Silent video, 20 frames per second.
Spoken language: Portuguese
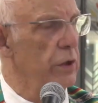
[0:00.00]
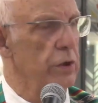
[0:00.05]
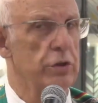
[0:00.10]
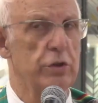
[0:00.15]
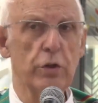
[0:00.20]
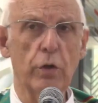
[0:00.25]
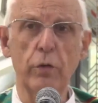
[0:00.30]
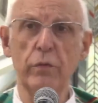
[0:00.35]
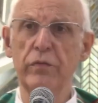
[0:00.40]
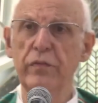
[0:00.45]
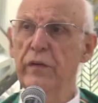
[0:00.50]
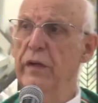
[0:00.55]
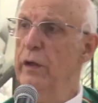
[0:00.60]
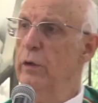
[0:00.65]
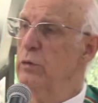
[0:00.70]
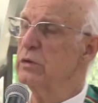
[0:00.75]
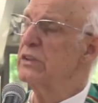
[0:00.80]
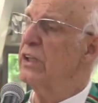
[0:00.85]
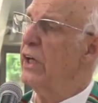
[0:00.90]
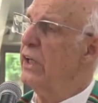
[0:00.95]
de
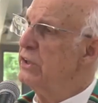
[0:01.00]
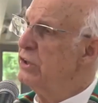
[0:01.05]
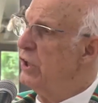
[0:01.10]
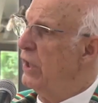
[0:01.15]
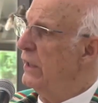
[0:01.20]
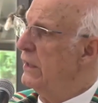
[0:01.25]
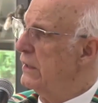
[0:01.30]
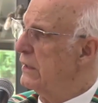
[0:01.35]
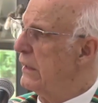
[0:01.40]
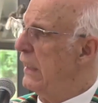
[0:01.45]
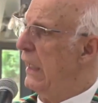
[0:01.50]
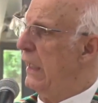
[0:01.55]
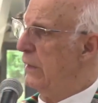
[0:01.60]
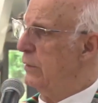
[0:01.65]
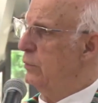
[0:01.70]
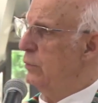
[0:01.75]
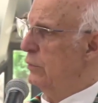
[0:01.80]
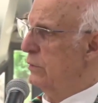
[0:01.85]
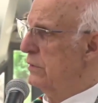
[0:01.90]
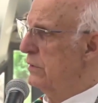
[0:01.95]
ouvir os
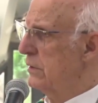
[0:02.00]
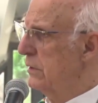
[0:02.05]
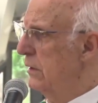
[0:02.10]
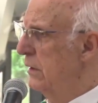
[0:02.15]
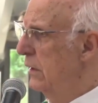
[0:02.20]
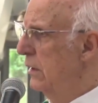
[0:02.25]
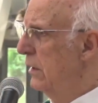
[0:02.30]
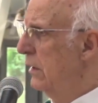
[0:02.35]
rejeitados,